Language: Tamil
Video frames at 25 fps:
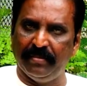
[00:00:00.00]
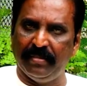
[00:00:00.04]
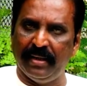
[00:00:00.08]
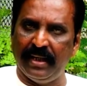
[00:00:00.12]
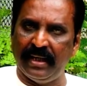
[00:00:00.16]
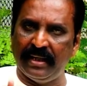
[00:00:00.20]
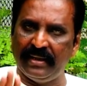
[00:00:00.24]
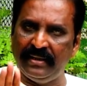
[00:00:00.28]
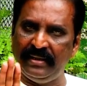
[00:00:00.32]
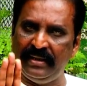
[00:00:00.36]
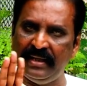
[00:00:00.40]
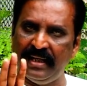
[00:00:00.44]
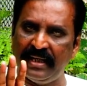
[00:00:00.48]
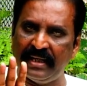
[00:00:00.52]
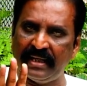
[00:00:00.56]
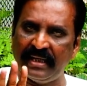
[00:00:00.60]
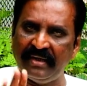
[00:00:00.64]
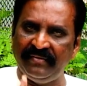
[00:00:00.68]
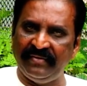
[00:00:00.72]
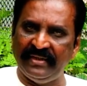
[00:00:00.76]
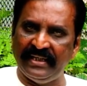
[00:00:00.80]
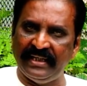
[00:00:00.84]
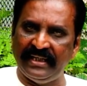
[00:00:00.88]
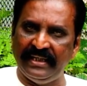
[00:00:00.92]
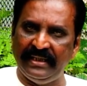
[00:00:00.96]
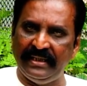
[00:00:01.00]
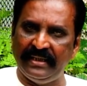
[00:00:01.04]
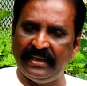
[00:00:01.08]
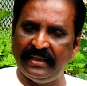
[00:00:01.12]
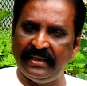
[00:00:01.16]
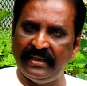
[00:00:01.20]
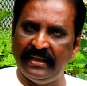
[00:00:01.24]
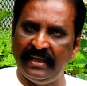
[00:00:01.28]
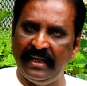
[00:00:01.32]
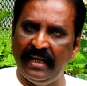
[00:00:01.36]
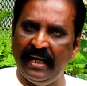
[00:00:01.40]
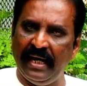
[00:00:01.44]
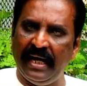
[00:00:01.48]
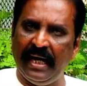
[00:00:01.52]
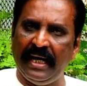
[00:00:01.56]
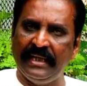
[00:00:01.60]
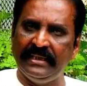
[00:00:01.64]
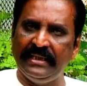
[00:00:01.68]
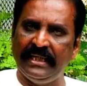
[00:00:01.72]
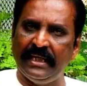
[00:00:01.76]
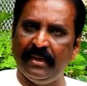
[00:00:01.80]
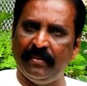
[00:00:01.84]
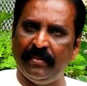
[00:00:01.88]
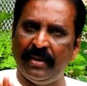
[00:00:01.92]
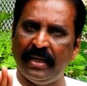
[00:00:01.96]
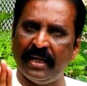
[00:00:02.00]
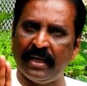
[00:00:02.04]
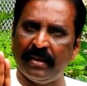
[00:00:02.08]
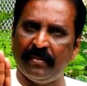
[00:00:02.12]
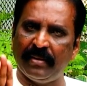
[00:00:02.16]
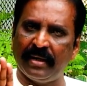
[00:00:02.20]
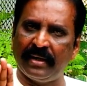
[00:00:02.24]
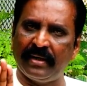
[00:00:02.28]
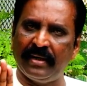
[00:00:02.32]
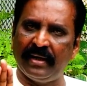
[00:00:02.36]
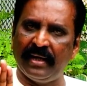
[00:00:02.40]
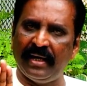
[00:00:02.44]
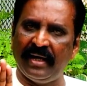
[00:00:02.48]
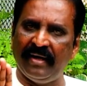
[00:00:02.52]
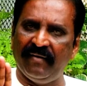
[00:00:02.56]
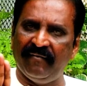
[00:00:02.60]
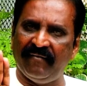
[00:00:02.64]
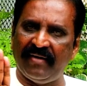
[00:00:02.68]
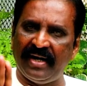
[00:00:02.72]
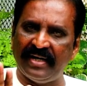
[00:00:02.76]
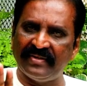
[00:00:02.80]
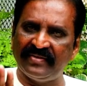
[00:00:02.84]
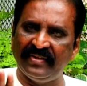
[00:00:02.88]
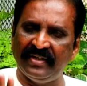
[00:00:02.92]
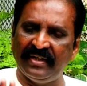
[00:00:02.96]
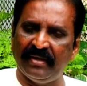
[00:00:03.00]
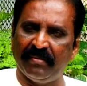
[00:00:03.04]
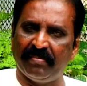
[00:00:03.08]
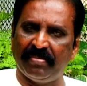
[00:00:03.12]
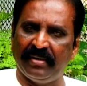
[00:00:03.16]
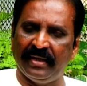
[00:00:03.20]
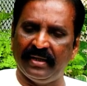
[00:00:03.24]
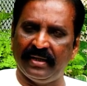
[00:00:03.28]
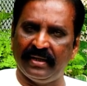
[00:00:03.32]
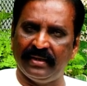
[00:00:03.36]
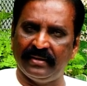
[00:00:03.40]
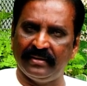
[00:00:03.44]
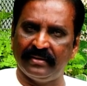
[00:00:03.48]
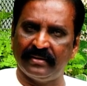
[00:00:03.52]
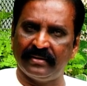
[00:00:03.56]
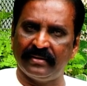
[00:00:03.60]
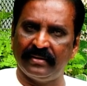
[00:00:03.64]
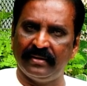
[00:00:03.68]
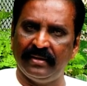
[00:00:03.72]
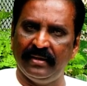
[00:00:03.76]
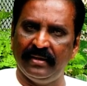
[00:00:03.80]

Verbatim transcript: பாரதியார் கவிதைகள் அதிகமான மக்களால் வாசிக்கப்படுகிறது